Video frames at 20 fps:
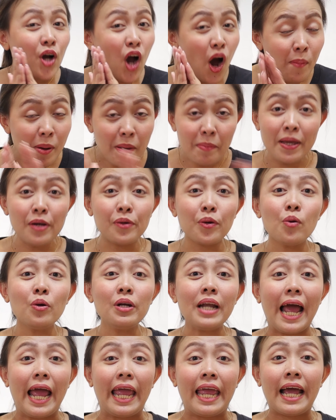ก็ไม่มีรุ่น
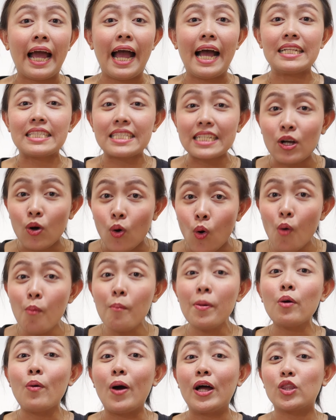ไหนค่ะ จะคุ้ม
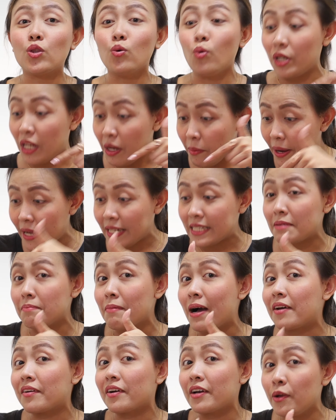ไม่กว่าตัวที่เมย์จะ
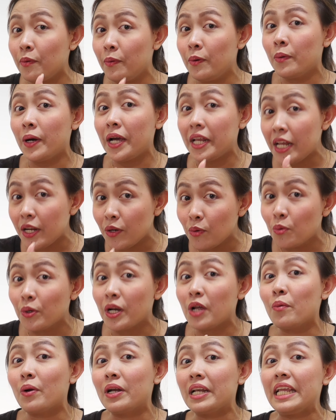มารีวิว ให้ได้ดู
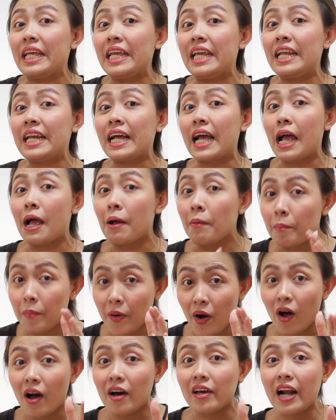ในวันนี้นะคะ เพ
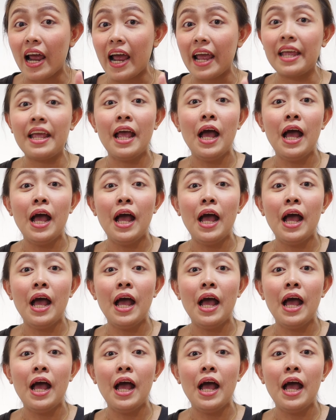ราะอะไร